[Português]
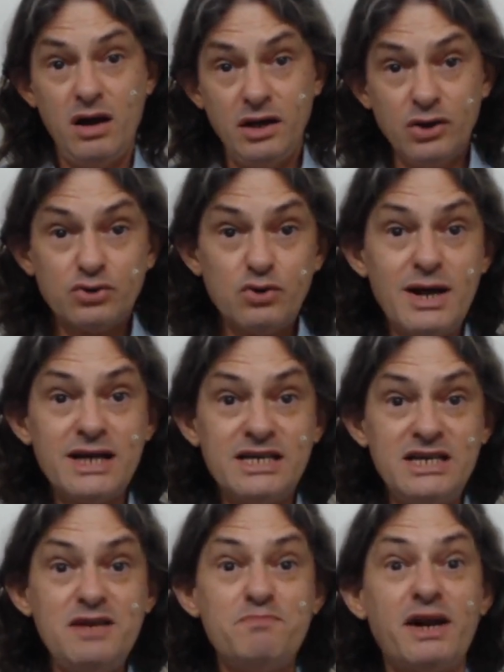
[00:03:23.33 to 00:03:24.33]
Eu estou
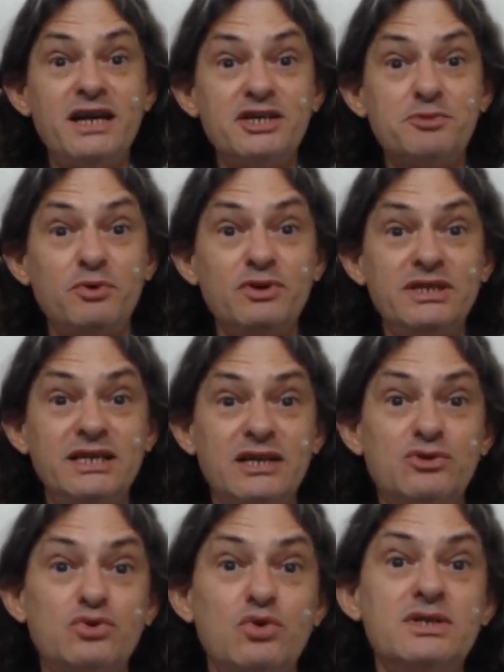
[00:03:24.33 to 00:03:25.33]
aqui para responder a
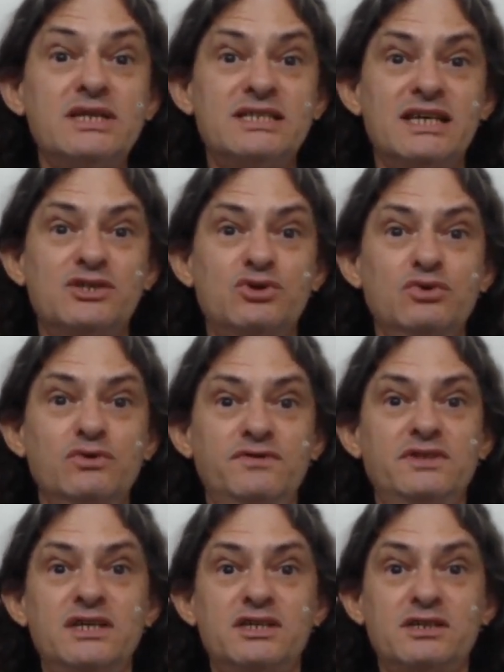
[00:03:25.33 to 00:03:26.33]
todas as
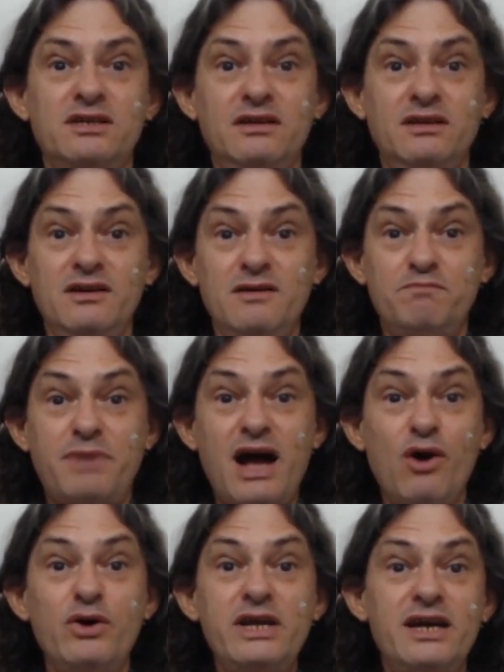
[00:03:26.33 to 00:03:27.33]
dúvidas,
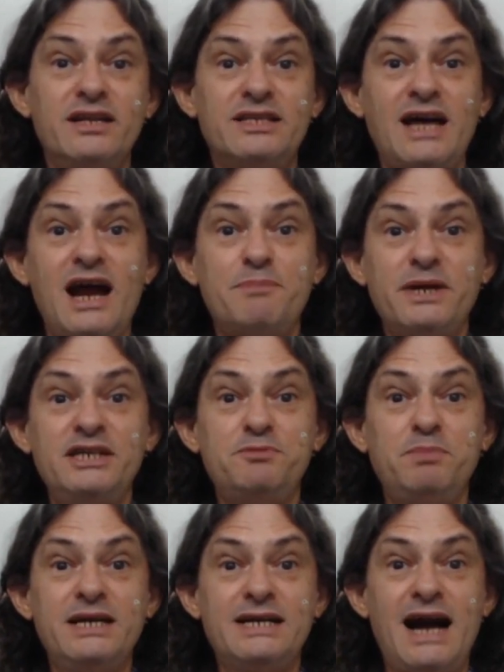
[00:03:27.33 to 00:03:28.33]
para orientar, para
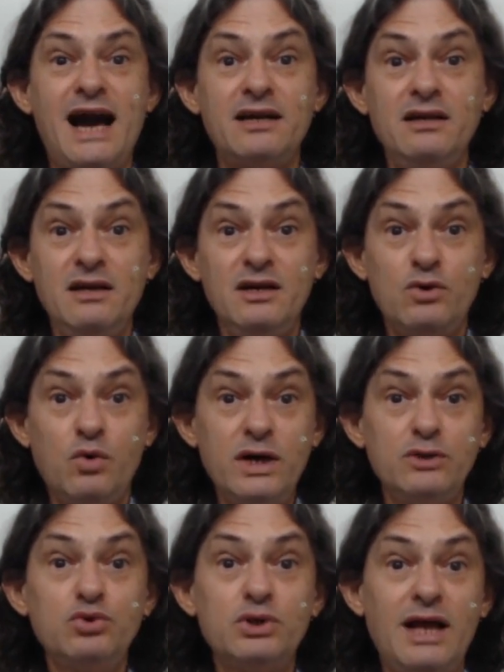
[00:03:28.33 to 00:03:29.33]
explicar.
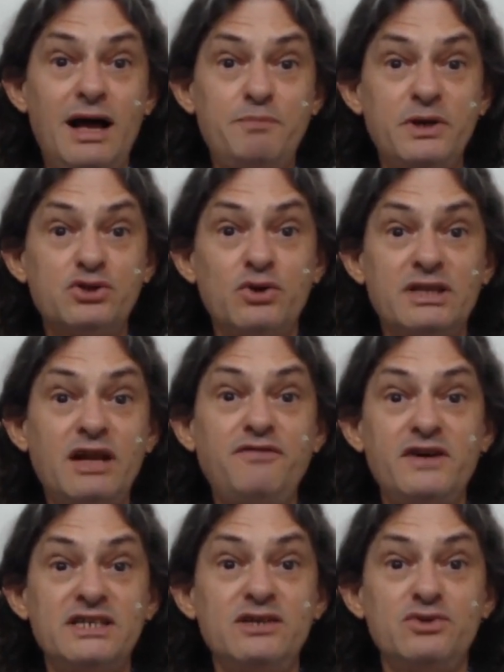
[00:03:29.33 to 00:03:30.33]
Quando a pessoa está
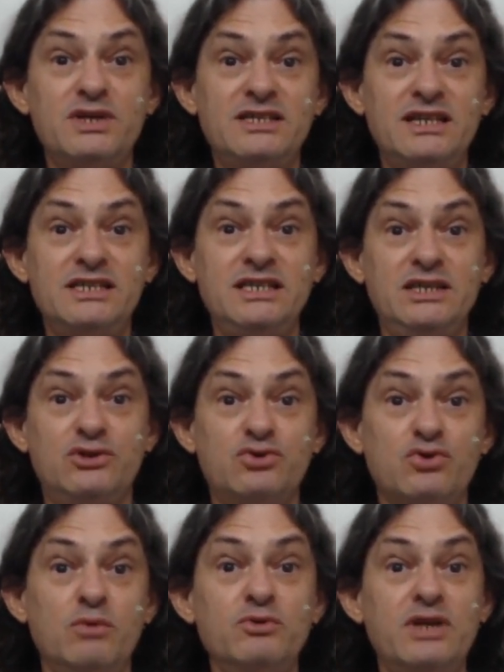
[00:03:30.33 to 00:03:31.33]
fazendo os
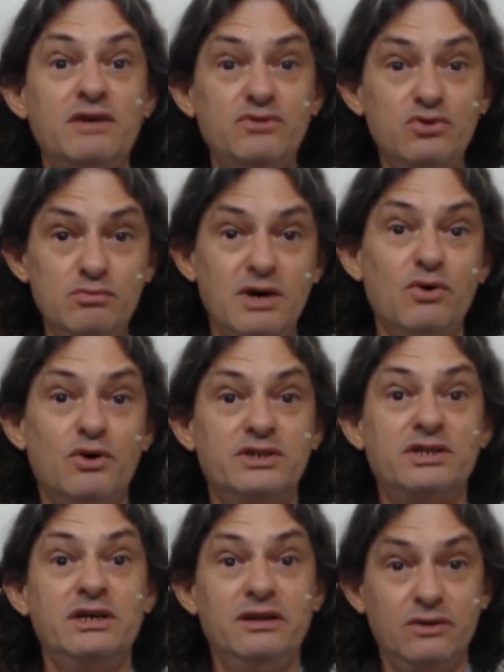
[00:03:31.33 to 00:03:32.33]
exercícios, como teve uma
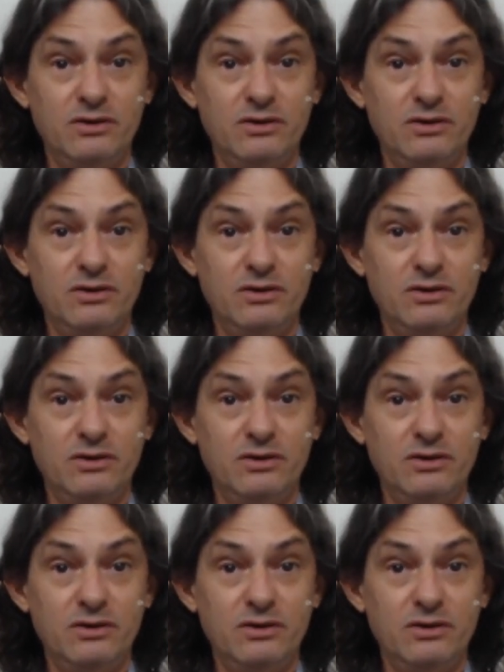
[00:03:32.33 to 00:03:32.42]
hoje,